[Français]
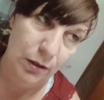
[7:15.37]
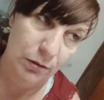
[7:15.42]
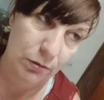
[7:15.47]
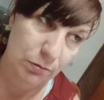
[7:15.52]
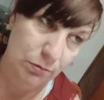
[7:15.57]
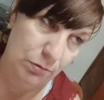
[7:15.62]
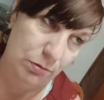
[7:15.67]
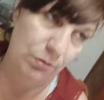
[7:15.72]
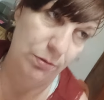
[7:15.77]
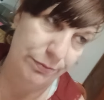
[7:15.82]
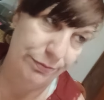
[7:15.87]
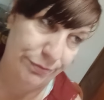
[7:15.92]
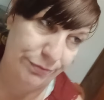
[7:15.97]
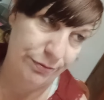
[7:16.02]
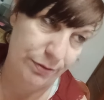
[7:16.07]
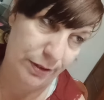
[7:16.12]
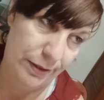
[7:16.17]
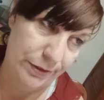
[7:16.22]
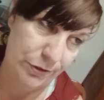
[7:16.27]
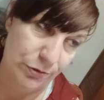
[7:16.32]
Donc euh,
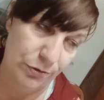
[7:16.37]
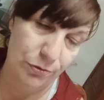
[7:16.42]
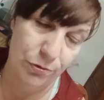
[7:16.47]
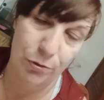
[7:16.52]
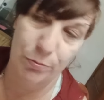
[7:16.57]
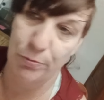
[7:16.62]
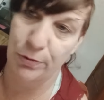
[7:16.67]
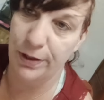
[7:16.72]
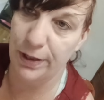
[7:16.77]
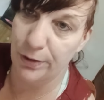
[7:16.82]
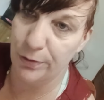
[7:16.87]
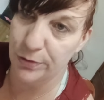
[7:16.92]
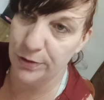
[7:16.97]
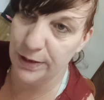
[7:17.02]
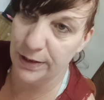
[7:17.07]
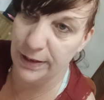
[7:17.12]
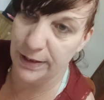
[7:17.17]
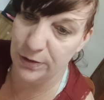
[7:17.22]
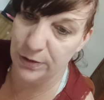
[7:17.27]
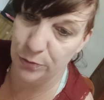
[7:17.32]
j'ai encore
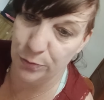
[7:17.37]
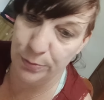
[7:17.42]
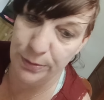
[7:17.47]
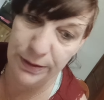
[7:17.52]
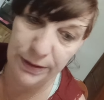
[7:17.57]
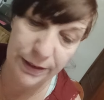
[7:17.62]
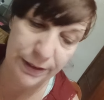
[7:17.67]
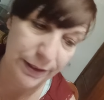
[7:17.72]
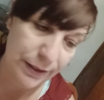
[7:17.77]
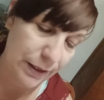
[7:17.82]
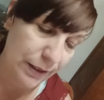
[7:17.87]
quelques années à subir.